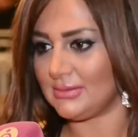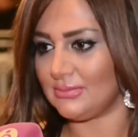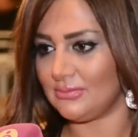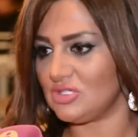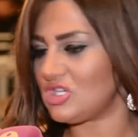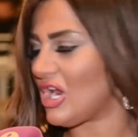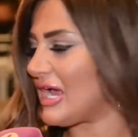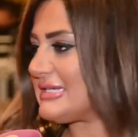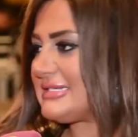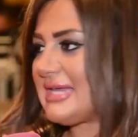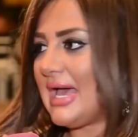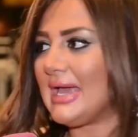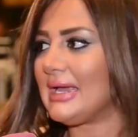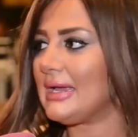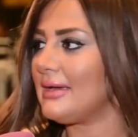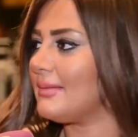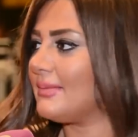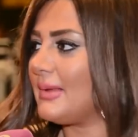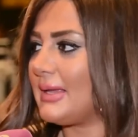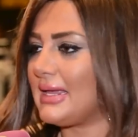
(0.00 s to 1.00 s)
مش عايزه
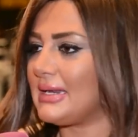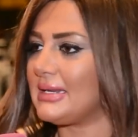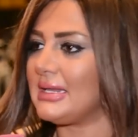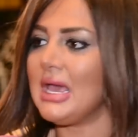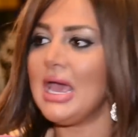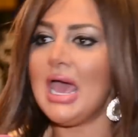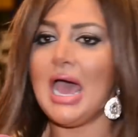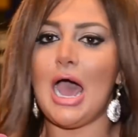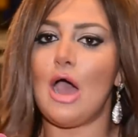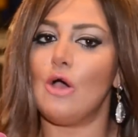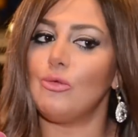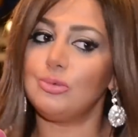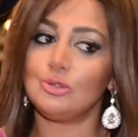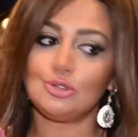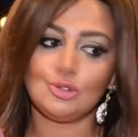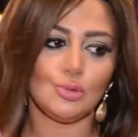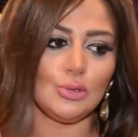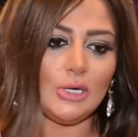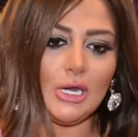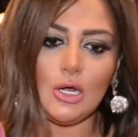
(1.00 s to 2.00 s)
حاجه يعني او
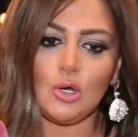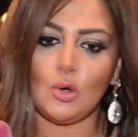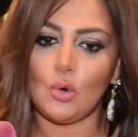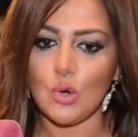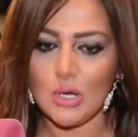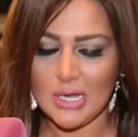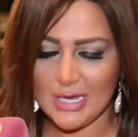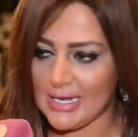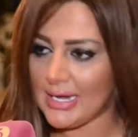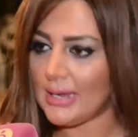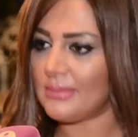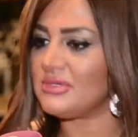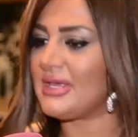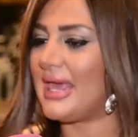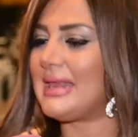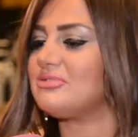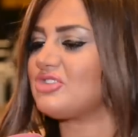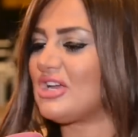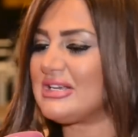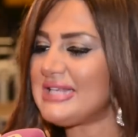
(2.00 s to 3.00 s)
بطوله كلنا
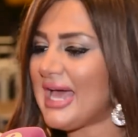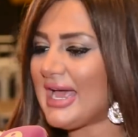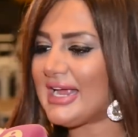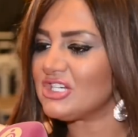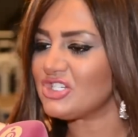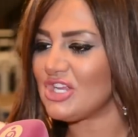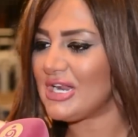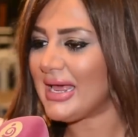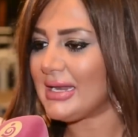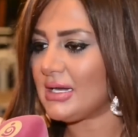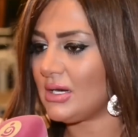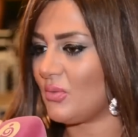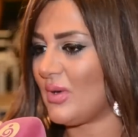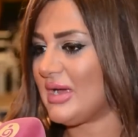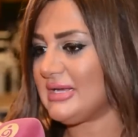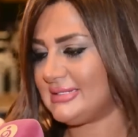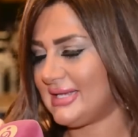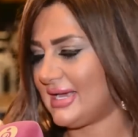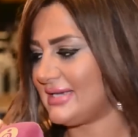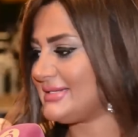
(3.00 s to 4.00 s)
يعني مش عايزه حاجه اشيلها انا
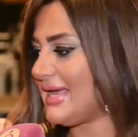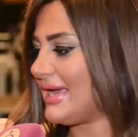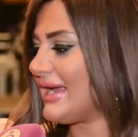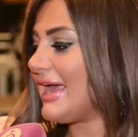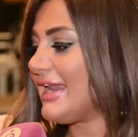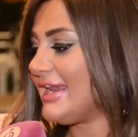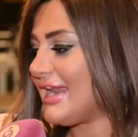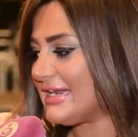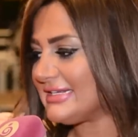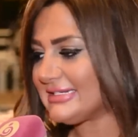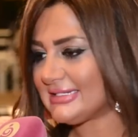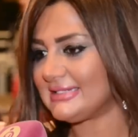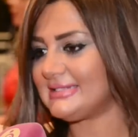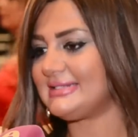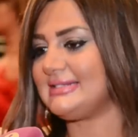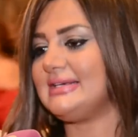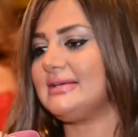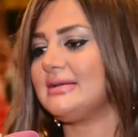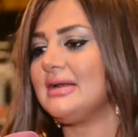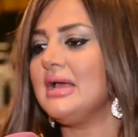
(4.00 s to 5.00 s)
لوحدي عايزه حاجه احنا ناس
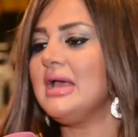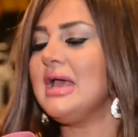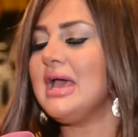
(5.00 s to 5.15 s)
كتير